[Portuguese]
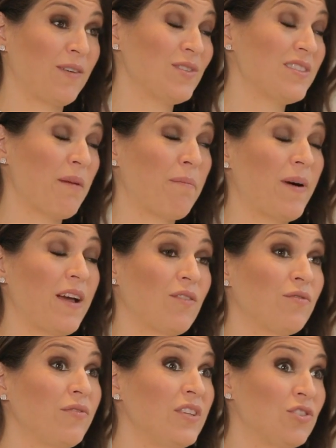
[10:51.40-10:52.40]
quando você é pai
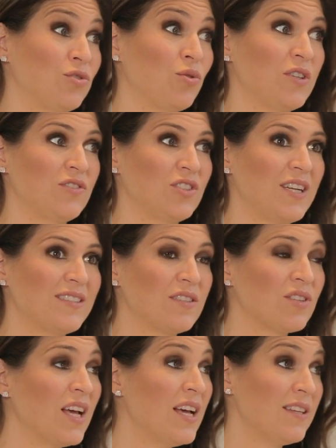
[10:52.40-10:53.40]
com 22, 23
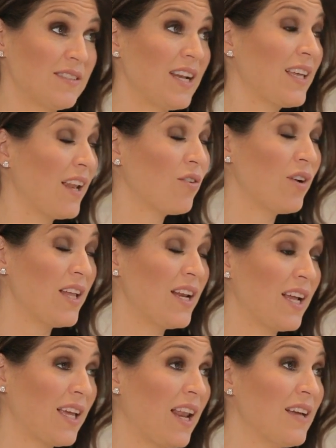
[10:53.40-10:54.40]
anos, você está naquela correria,
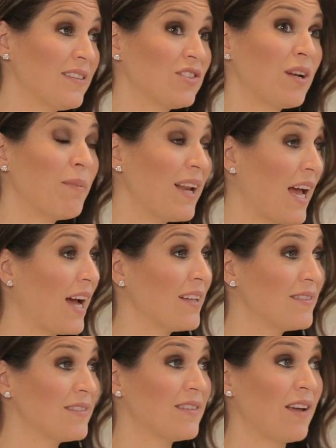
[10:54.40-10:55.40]
naquela ânsia de
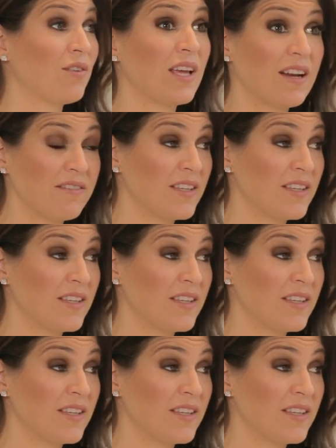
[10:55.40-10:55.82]
trabalhar, de ser alguém na